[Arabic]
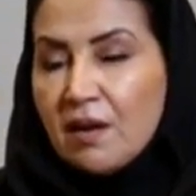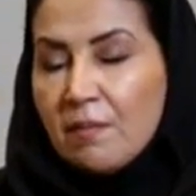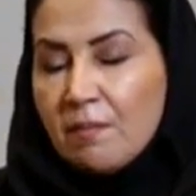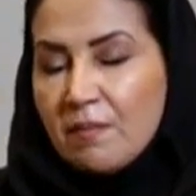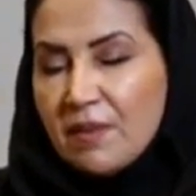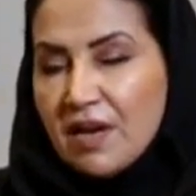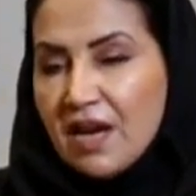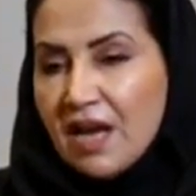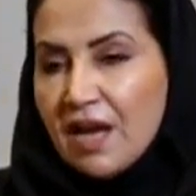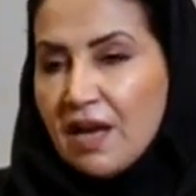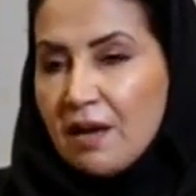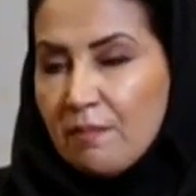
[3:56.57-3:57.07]

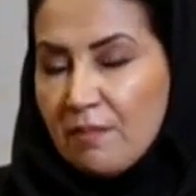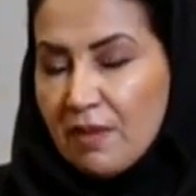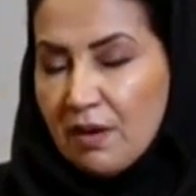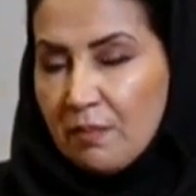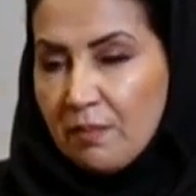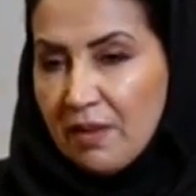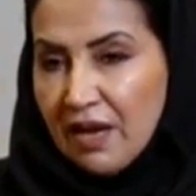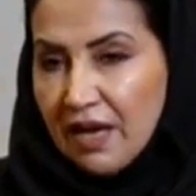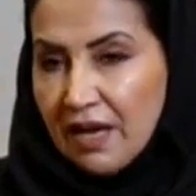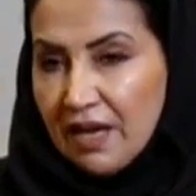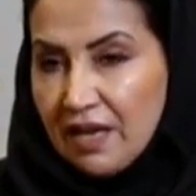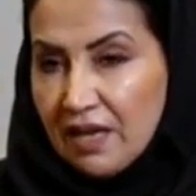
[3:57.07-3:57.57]
من اهم
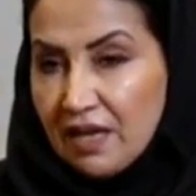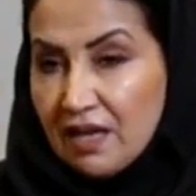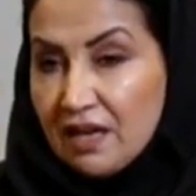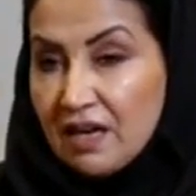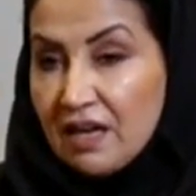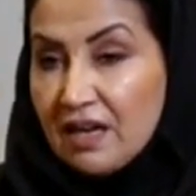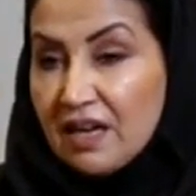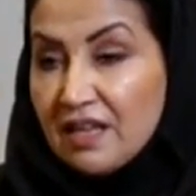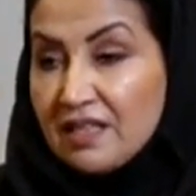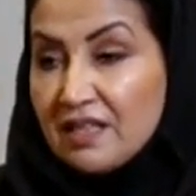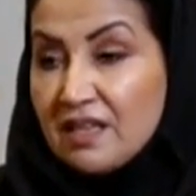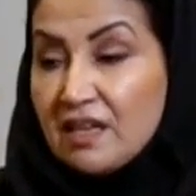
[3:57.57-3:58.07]
المعايير
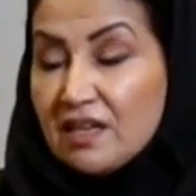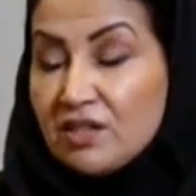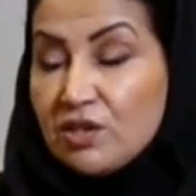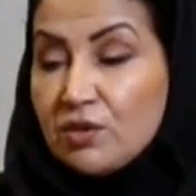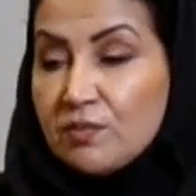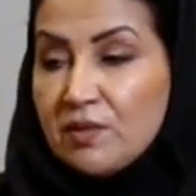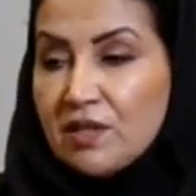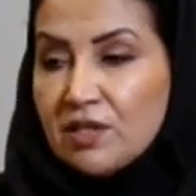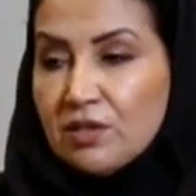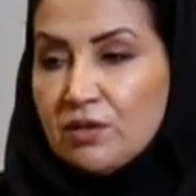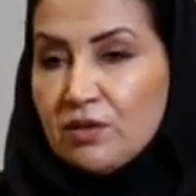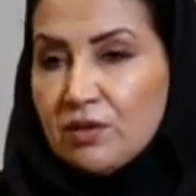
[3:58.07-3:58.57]
التي
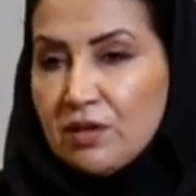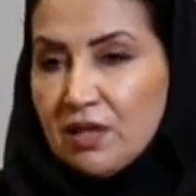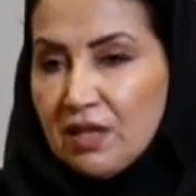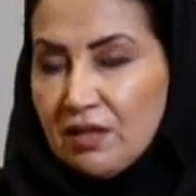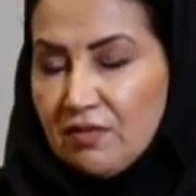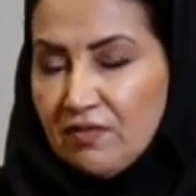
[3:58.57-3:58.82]
يجب ان تؤخذ